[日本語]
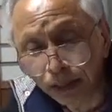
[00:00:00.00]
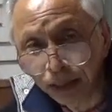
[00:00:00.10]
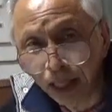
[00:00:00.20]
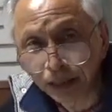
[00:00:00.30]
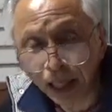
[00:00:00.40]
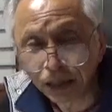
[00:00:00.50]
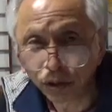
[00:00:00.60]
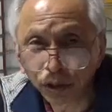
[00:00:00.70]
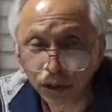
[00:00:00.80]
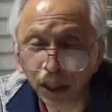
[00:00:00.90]
たちが最
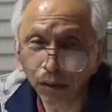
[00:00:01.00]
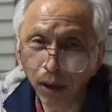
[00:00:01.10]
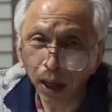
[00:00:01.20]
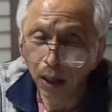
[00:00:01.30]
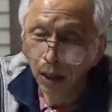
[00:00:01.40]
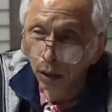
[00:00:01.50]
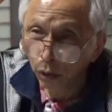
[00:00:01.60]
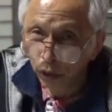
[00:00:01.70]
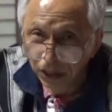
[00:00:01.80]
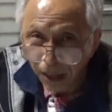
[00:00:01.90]
初に来たのが
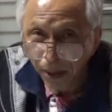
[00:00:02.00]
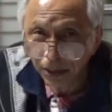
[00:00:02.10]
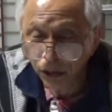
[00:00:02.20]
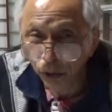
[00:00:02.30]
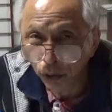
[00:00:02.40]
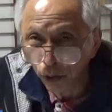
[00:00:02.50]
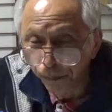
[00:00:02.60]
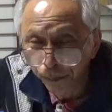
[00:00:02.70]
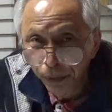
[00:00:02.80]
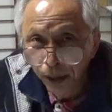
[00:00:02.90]
この山城
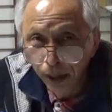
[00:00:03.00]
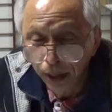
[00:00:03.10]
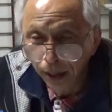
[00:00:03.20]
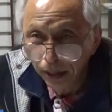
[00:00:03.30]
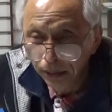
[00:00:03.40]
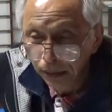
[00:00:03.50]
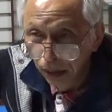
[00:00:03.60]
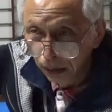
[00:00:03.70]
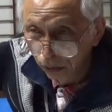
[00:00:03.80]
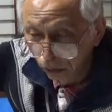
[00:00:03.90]
の、えー、
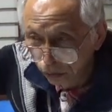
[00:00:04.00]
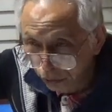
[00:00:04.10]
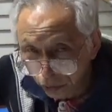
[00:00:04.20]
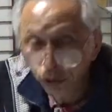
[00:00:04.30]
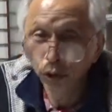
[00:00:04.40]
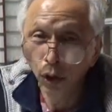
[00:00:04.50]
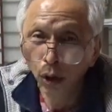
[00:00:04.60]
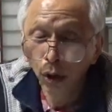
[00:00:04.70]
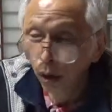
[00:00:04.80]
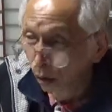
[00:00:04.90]
このツツキ
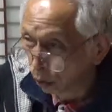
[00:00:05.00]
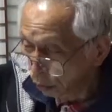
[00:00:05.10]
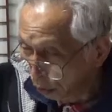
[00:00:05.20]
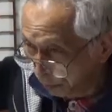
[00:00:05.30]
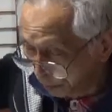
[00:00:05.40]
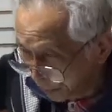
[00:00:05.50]
のここの、